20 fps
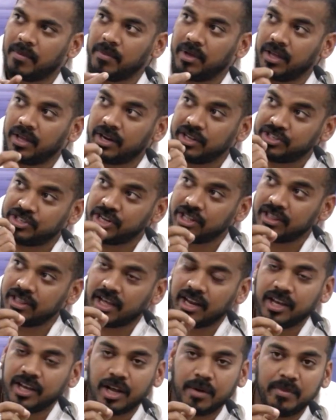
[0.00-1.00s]
మీరు ఇచ్చిన
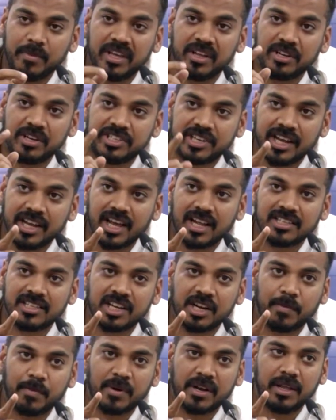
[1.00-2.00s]
దానిక మీరు
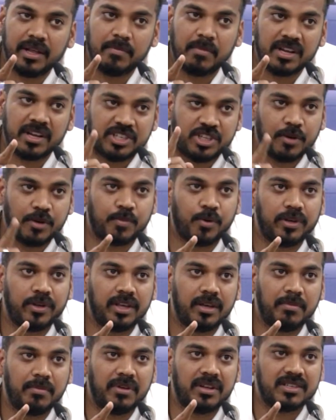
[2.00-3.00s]
చేయాల్సిన పని
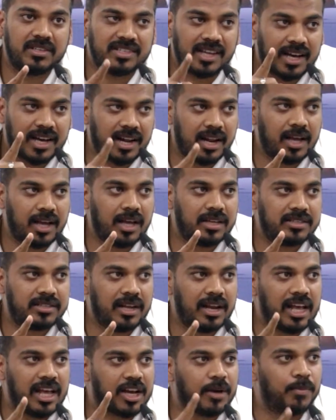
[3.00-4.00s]
మర్చిపోయి మీరు సక్రంగా
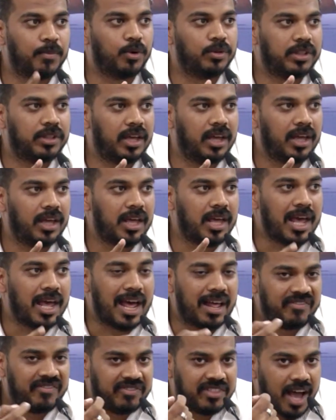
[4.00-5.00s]
చేయలేకపోతే
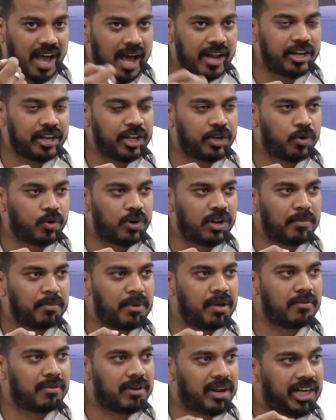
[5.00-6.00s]
దాన్ని కూడా
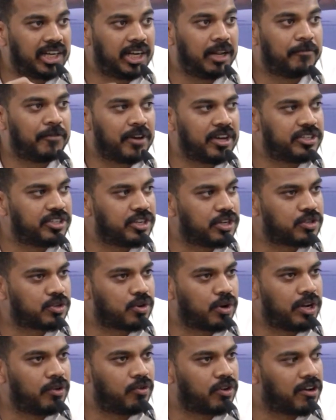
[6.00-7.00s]
మేము రెక్టిఫై
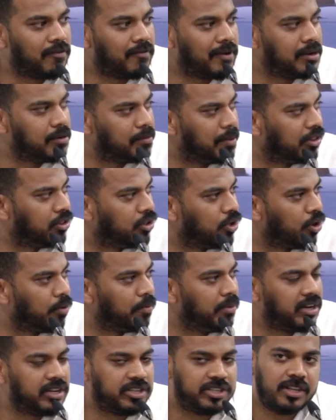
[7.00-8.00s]
చేసుకొని ఒక వన్ మంత్లో
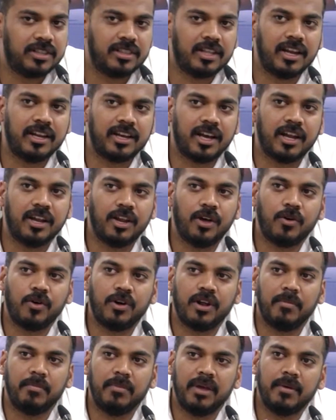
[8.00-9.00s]
మీరు ఇచ్చిన దానికన్నా
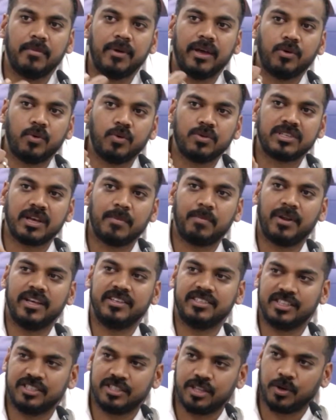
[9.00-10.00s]
కూడా మేము ఎక్కువ సప్లై
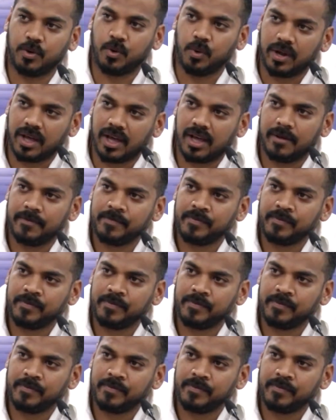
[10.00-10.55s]
చేస్తే కూడా